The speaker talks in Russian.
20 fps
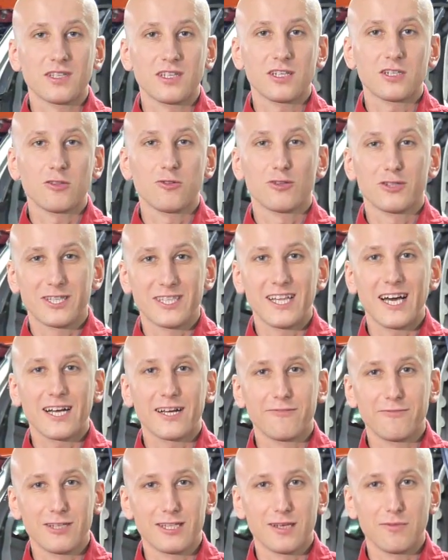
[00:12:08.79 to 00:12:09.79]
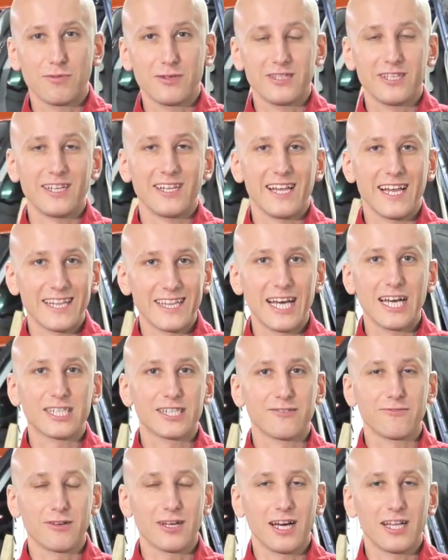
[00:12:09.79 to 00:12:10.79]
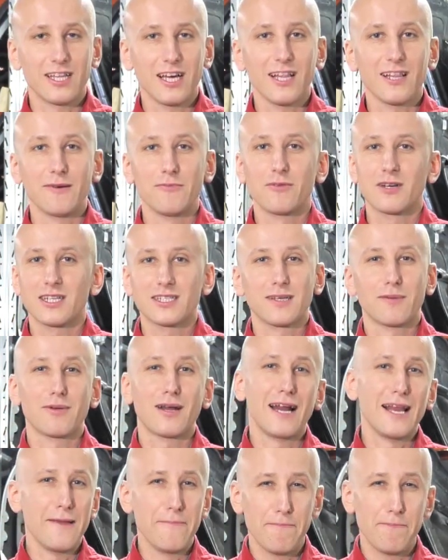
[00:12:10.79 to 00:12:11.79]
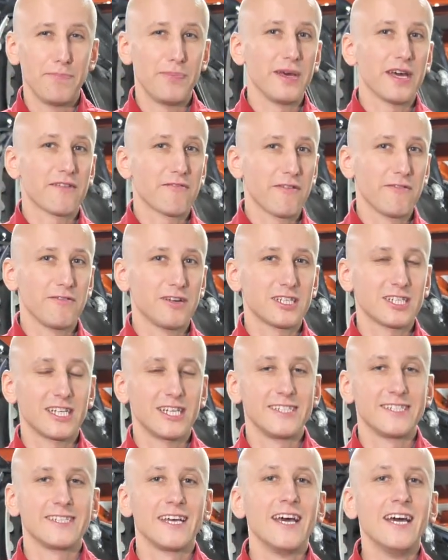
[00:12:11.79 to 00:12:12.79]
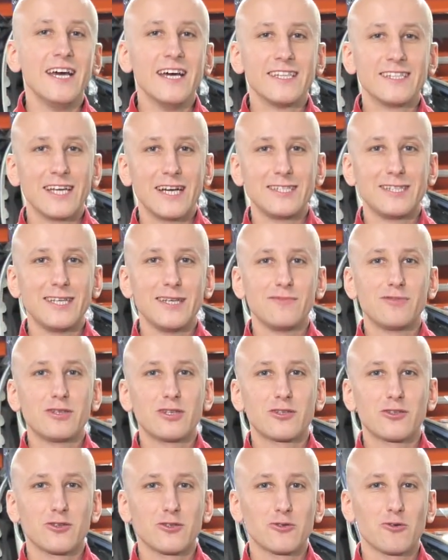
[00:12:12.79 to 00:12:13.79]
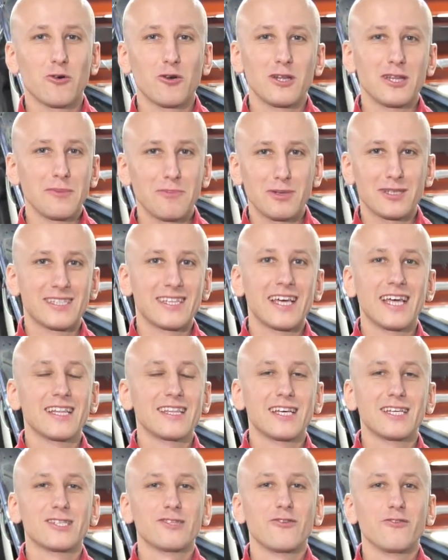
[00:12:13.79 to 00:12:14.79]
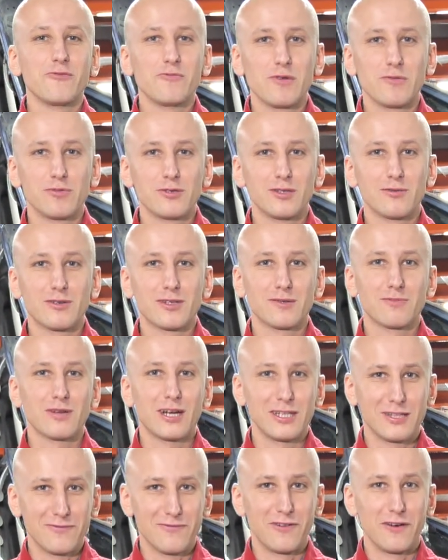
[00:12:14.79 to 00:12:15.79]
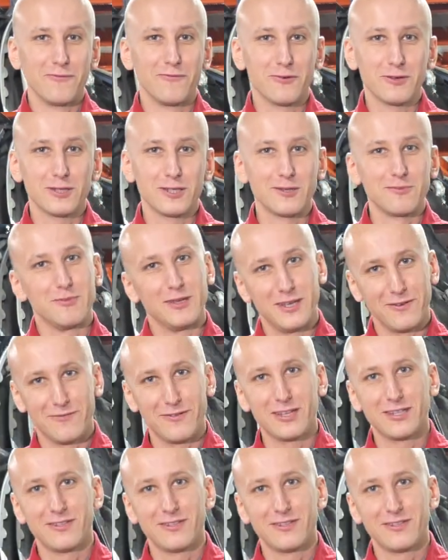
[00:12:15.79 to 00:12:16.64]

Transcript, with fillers: произошло знаковое событие для нашего канала. Мы разобрали первый V6. Надеемся, что скоро на постоянной основе мы будем разбирать V8 и